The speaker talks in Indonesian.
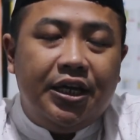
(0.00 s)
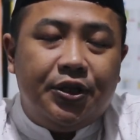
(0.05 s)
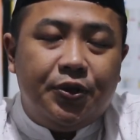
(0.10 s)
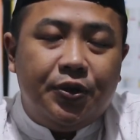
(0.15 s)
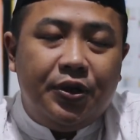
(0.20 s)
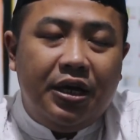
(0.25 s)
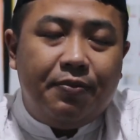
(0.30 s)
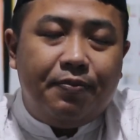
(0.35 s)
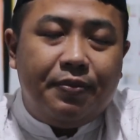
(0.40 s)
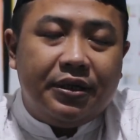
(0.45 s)

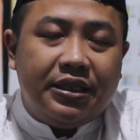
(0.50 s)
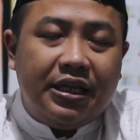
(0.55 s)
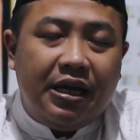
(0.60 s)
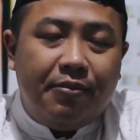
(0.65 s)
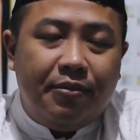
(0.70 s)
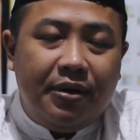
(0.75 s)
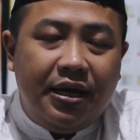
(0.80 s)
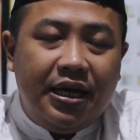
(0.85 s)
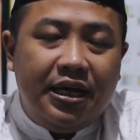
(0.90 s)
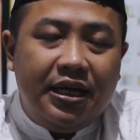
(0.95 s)
yaitu yang
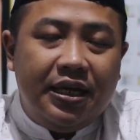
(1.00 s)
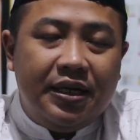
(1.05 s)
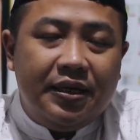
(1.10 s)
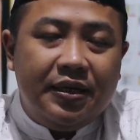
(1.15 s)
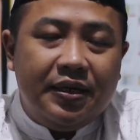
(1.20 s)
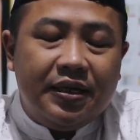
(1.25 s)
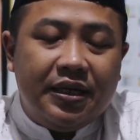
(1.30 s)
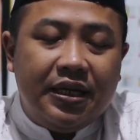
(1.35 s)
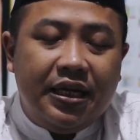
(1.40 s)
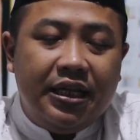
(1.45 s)

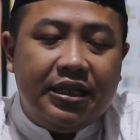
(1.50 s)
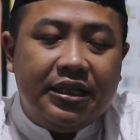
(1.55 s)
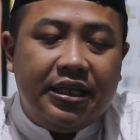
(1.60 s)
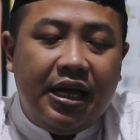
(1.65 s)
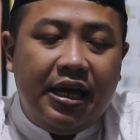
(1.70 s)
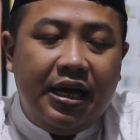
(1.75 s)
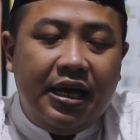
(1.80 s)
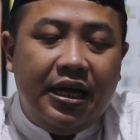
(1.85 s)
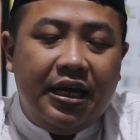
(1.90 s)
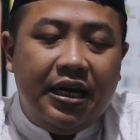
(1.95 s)
pertama
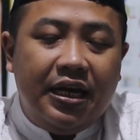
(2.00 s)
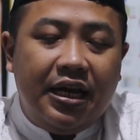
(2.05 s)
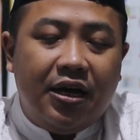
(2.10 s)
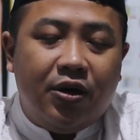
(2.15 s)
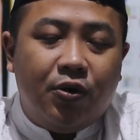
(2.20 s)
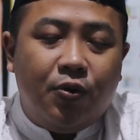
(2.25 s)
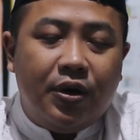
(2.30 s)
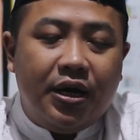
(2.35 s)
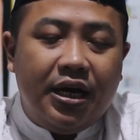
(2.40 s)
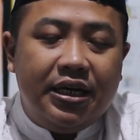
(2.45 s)
kita
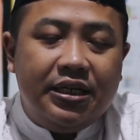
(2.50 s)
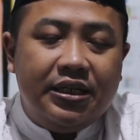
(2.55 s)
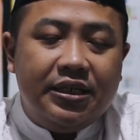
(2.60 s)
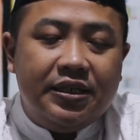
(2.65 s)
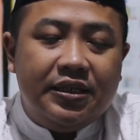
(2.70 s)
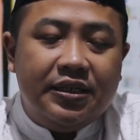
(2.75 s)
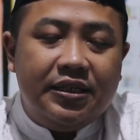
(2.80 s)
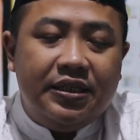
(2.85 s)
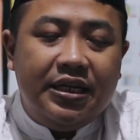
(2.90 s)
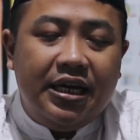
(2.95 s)

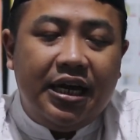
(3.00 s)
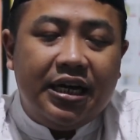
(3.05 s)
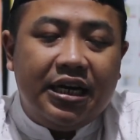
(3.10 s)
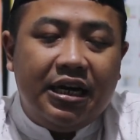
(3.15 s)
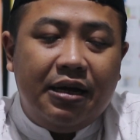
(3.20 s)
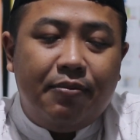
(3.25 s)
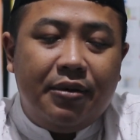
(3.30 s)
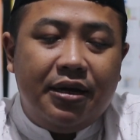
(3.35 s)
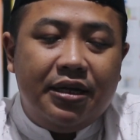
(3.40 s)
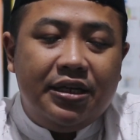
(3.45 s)
lakukan
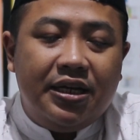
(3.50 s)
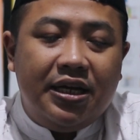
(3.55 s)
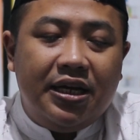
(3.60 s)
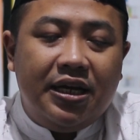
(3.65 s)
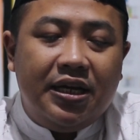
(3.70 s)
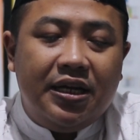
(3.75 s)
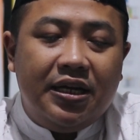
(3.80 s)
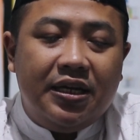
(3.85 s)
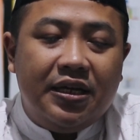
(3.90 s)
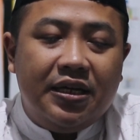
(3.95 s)
yang
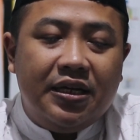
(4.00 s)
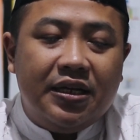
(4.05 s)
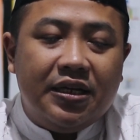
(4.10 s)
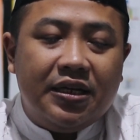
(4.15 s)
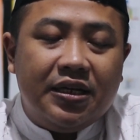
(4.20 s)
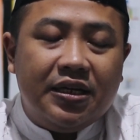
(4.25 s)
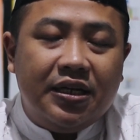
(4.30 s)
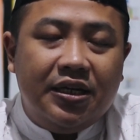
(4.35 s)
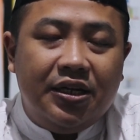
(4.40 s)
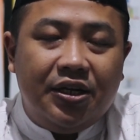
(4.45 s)
namanya
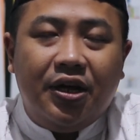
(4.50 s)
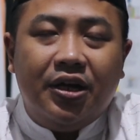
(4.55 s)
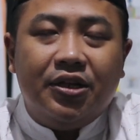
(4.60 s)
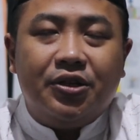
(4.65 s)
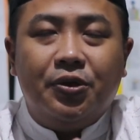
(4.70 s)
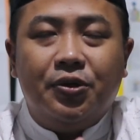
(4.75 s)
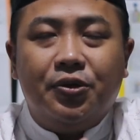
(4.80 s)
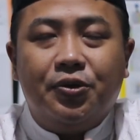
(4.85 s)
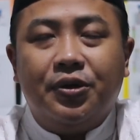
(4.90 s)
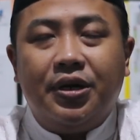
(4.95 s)

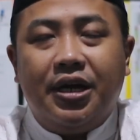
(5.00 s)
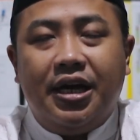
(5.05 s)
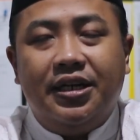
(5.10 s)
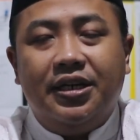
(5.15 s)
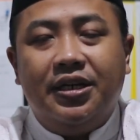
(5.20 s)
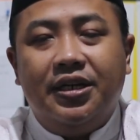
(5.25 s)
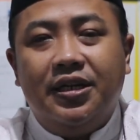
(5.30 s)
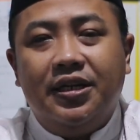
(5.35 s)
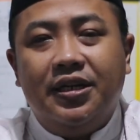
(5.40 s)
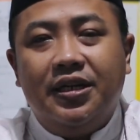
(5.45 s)
kiraatul
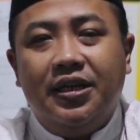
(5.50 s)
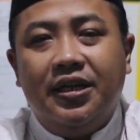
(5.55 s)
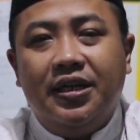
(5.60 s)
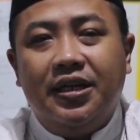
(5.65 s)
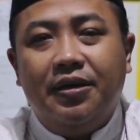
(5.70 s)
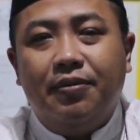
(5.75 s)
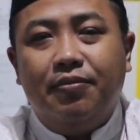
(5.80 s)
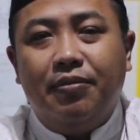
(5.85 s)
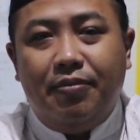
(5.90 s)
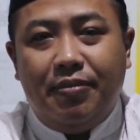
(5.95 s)
Quran
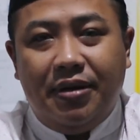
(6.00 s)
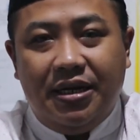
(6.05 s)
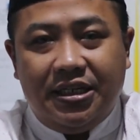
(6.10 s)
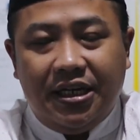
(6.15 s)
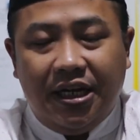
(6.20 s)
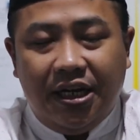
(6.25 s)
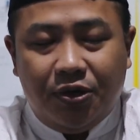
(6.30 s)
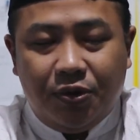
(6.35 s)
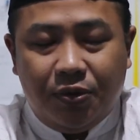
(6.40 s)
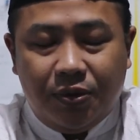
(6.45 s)

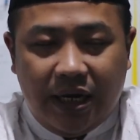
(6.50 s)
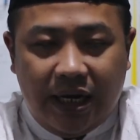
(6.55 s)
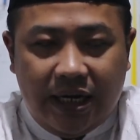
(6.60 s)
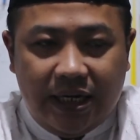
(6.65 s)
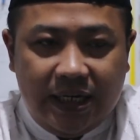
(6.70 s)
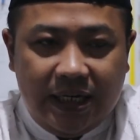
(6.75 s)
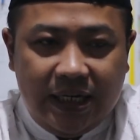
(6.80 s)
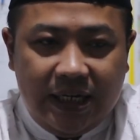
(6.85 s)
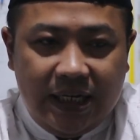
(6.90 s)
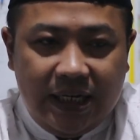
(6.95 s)
membaca
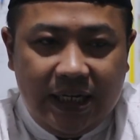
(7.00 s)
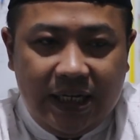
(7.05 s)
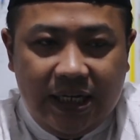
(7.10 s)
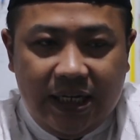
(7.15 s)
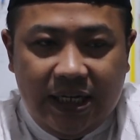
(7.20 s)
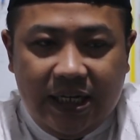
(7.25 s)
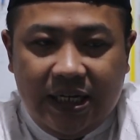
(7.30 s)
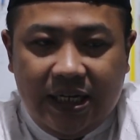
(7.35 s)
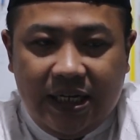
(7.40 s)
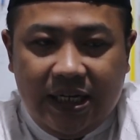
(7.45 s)
Al-Quran
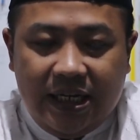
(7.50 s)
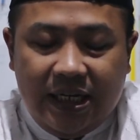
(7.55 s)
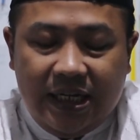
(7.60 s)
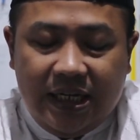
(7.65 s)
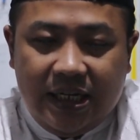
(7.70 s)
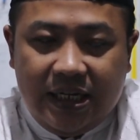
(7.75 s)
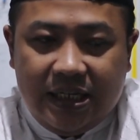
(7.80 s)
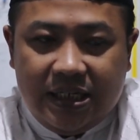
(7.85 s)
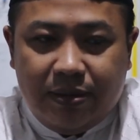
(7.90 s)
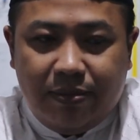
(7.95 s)

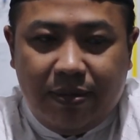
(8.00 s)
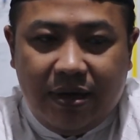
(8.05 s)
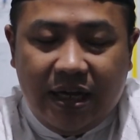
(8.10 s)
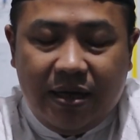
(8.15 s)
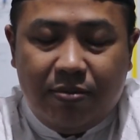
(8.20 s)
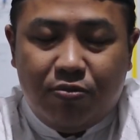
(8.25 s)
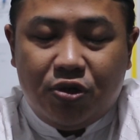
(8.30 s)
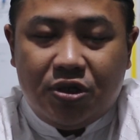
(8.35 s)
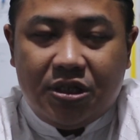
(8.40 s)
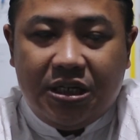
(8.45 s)

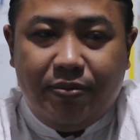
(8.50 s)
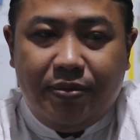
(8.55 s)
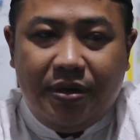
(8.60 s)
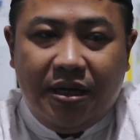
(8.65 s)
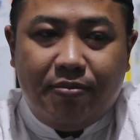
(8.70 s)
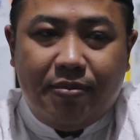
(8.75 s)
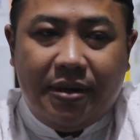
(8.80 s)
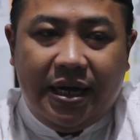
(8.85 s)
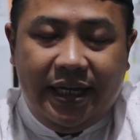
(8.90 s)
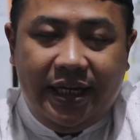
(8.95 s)
sebagai
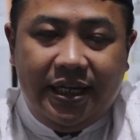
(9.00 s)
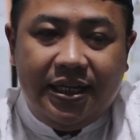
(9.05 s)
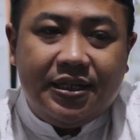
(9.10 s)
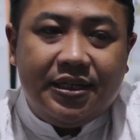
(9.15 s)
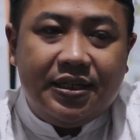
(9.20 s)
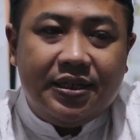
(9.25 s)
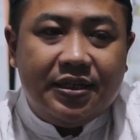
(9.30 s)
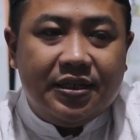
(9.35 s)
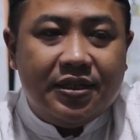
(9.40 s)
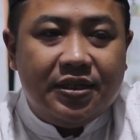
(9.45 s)
muslim yang
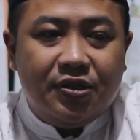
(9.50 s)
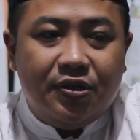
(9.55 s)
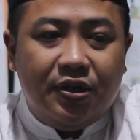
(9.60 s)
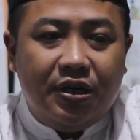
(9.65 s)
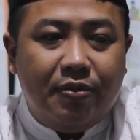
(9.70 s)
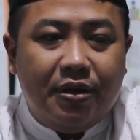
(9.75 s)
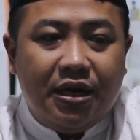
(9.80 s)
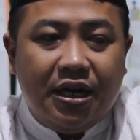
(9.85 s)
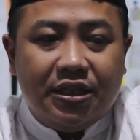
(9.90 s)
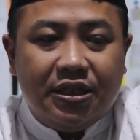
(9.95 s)
baik
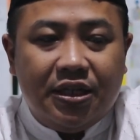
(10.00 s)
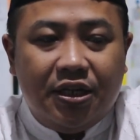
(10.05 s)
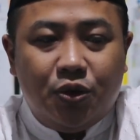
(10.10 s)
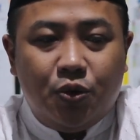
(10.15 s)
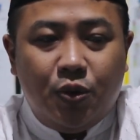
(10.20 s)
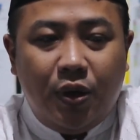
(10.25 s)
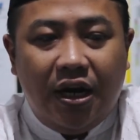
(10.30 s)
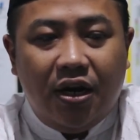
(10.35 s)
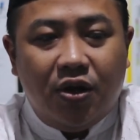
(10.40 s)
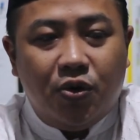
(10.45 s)
sudah barang
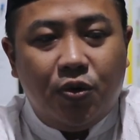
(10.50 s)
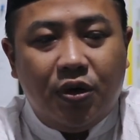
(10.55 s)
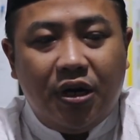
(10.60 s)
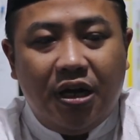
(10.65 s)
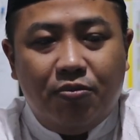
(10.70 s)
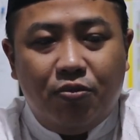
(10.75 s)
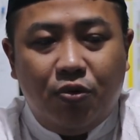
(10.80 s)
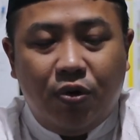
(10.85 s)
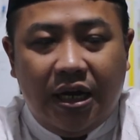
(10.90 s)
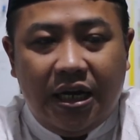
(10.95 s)
tentu
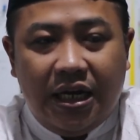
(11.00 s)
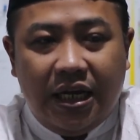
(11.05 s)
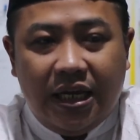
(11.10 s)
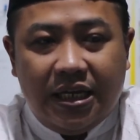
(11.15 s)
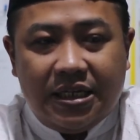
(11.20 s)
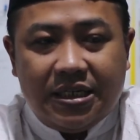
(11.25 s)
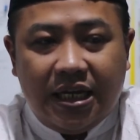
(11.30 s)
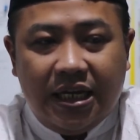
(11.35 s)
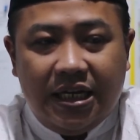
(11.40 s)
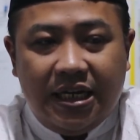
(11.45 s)
Al-Quran bukan
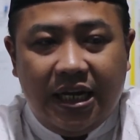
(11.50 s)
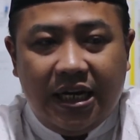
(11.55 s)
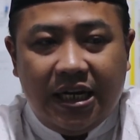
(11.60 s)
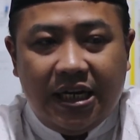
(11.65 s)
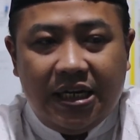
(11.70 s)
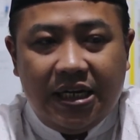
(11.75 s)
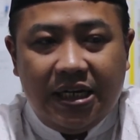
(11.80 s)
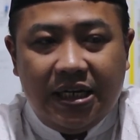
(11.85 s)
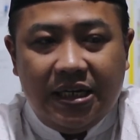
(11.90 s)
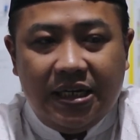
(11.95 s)
hanya
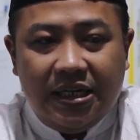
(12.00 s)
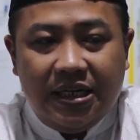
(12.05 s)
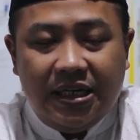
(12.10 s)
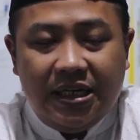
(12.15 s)
sekedar